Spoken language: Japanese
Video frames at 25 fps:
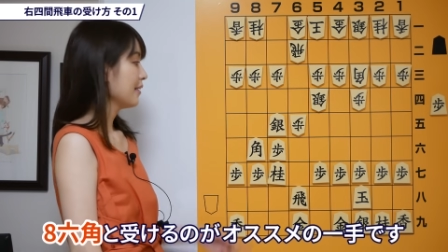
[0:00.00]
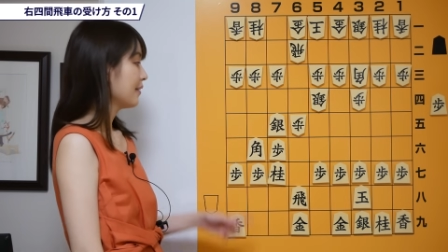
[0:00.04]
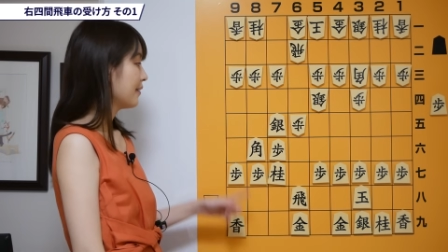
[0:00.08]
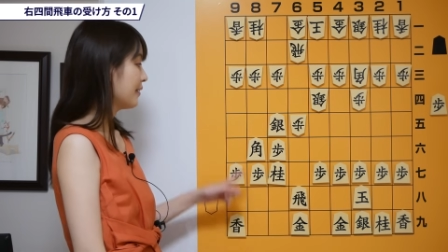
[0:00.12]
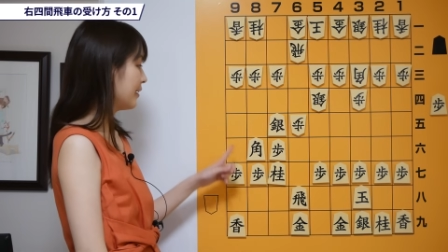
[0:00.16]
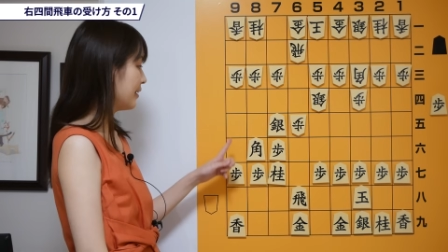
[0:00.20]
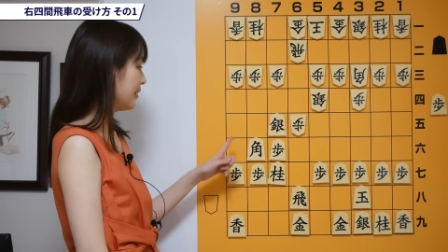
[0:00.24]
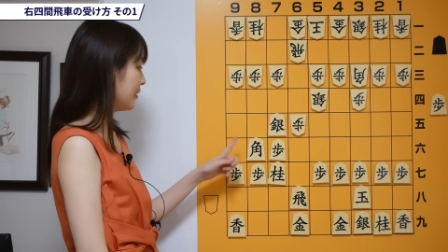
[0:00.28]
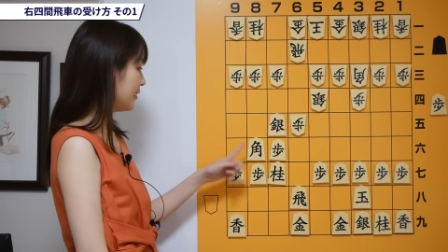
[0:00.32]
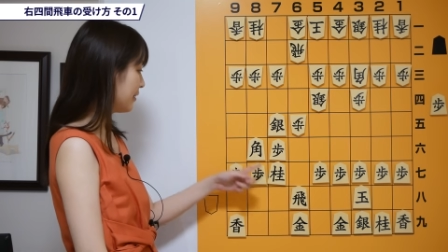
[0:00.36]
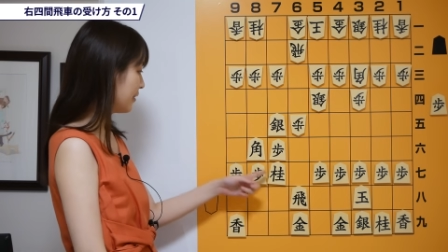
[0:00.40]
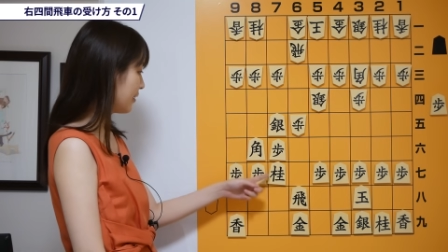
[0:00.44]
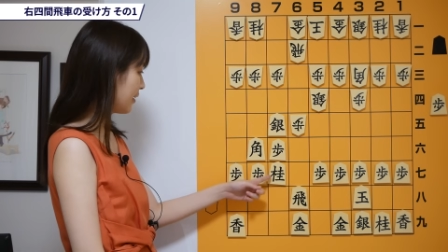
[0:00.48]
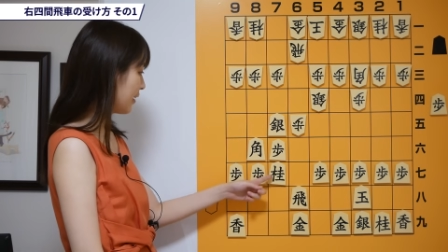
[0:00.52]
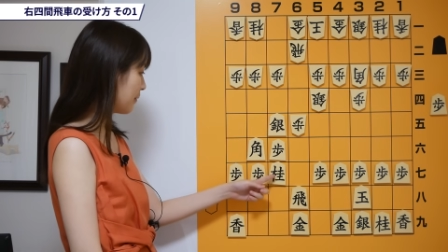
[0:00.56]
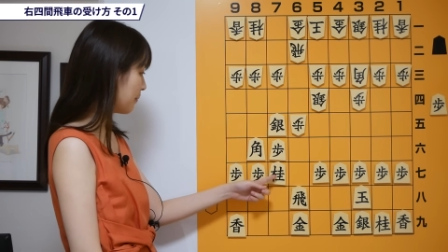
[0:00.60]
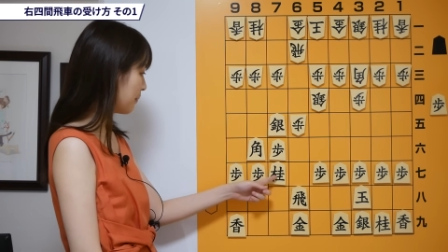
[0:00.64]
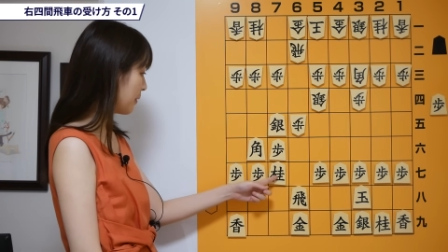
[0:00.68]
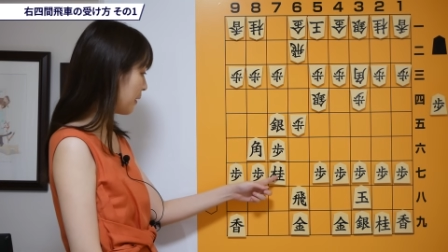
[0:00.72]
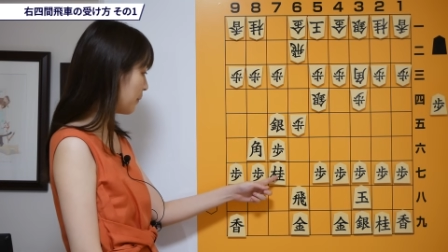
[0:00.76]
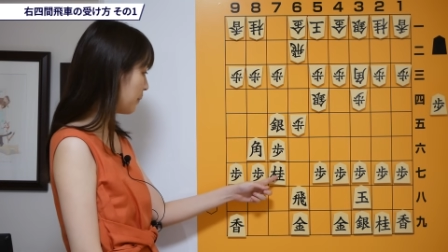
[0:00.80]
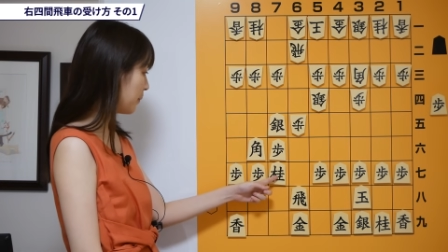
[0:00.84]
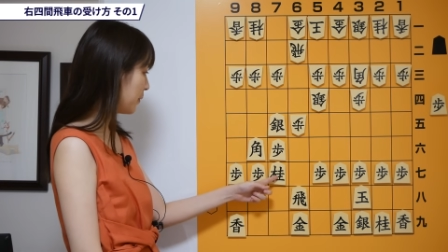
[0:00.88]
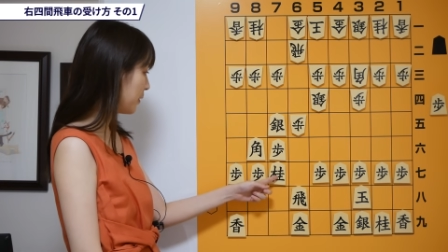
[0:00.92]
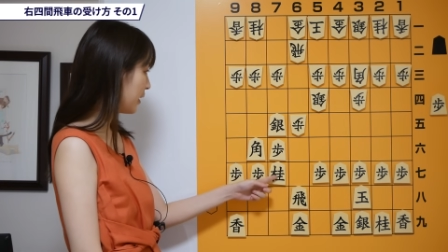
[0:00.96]
これ実は
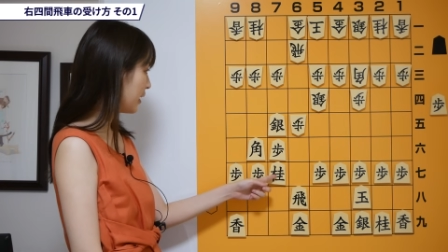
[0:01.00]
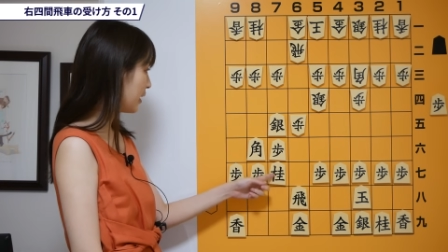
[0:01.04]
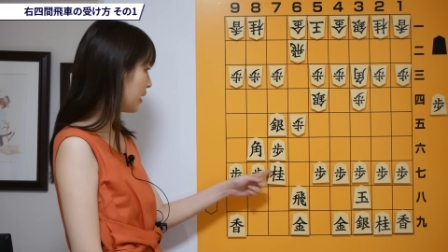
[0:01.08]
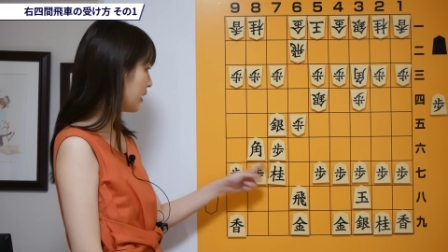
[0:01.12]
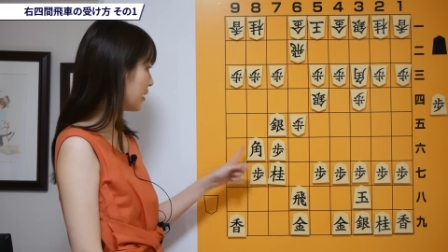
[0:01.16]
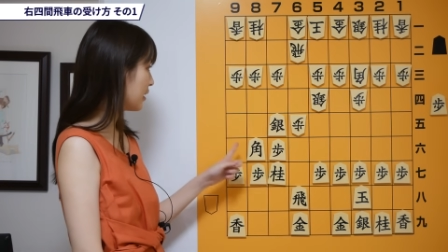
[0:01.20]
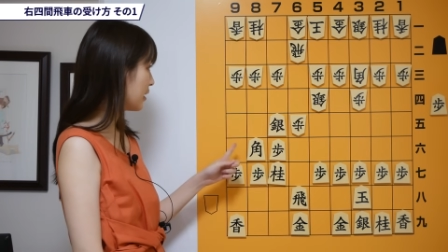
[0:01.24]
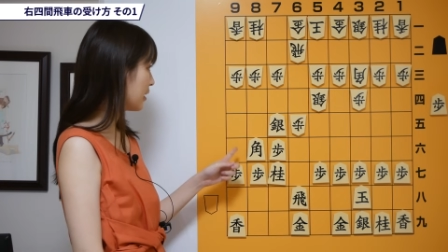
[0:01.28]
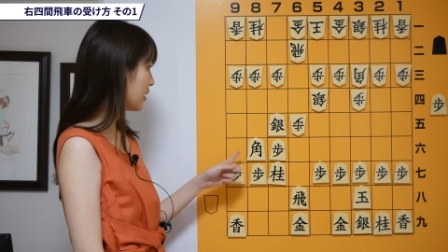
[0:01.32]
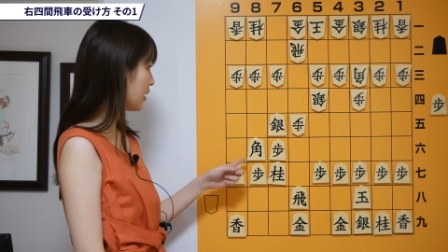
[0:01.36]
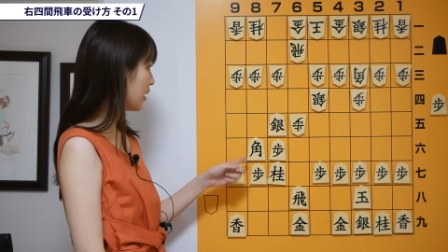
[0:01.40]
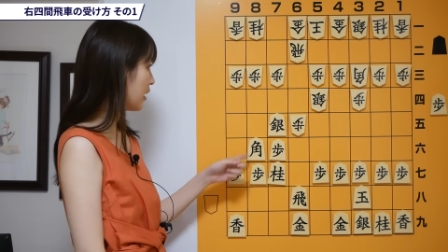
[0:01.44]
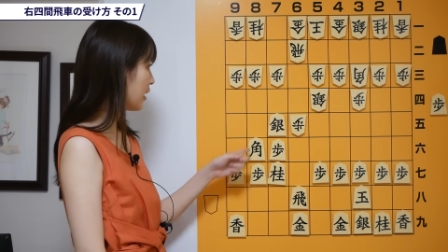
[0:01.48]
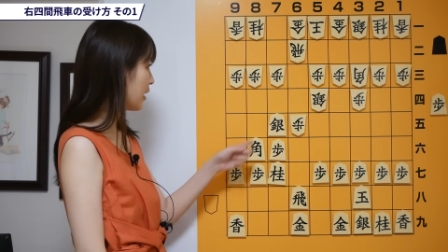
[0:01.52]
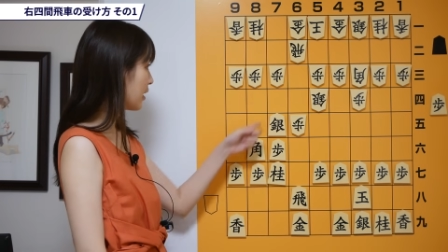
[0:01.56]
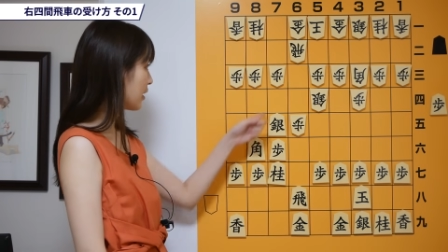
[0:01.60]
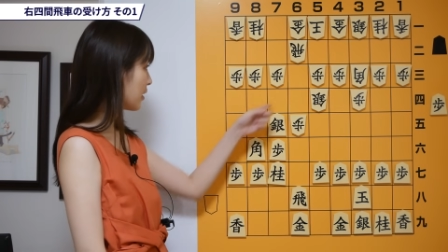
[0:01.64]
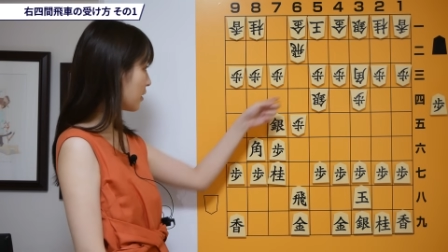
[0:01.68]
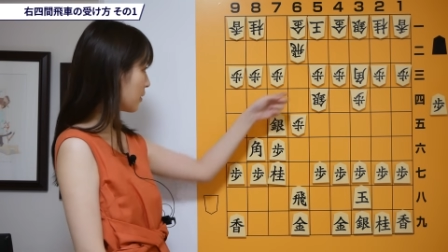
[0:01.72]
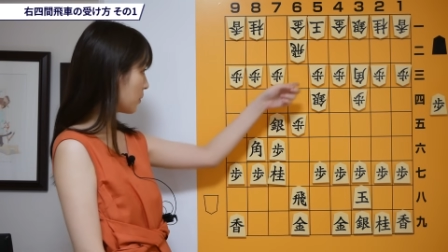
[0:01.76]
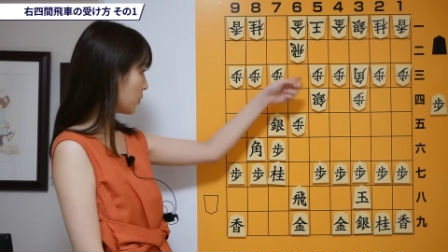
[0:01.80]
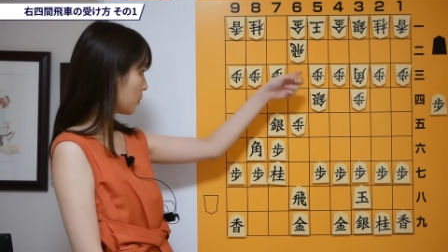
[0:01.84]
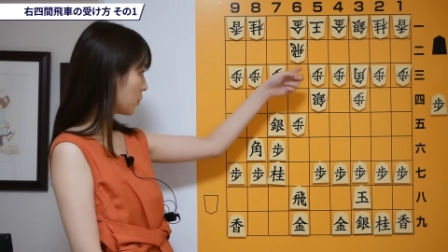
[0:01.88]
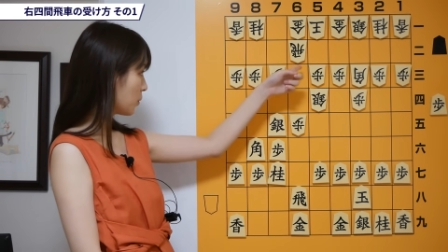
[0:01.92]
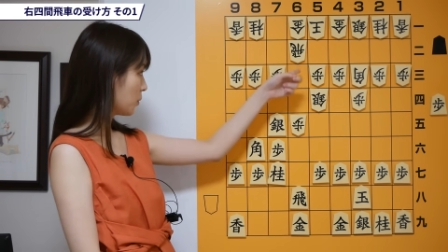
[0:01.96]
守りながら
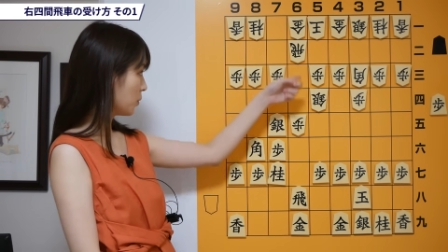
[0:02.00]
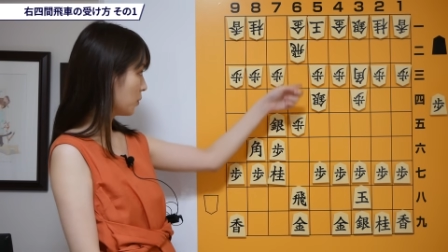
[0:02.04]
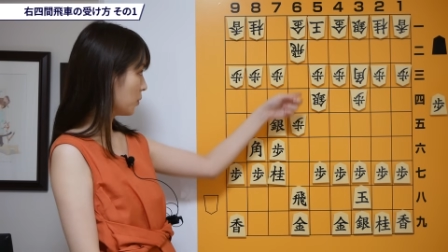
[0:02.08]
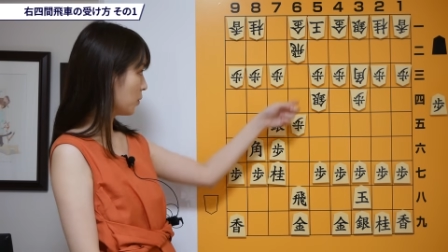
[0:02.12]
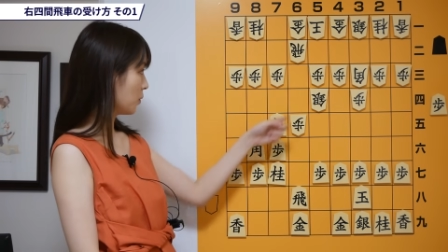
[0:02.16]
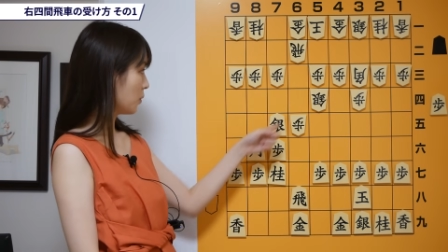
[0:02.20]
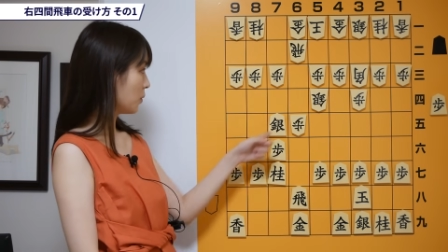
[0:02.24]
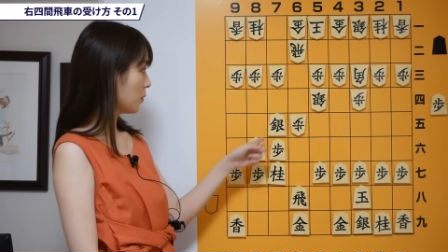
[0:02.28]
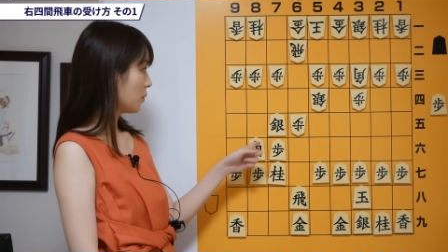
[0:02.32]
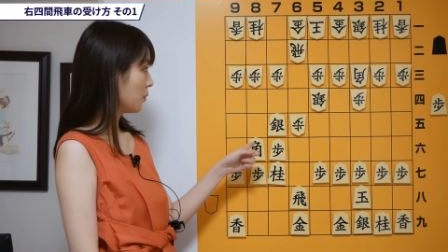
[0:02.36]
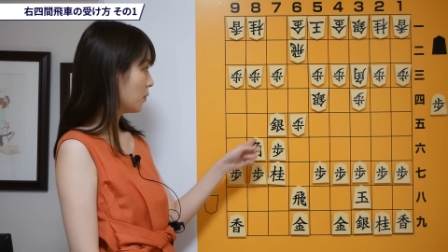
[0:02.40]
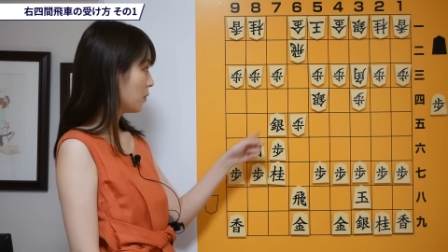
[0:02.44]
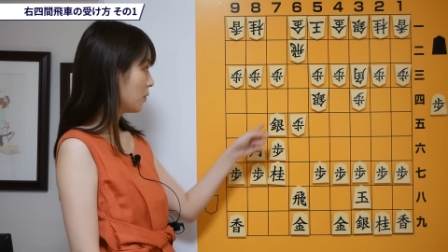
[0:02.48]
ここの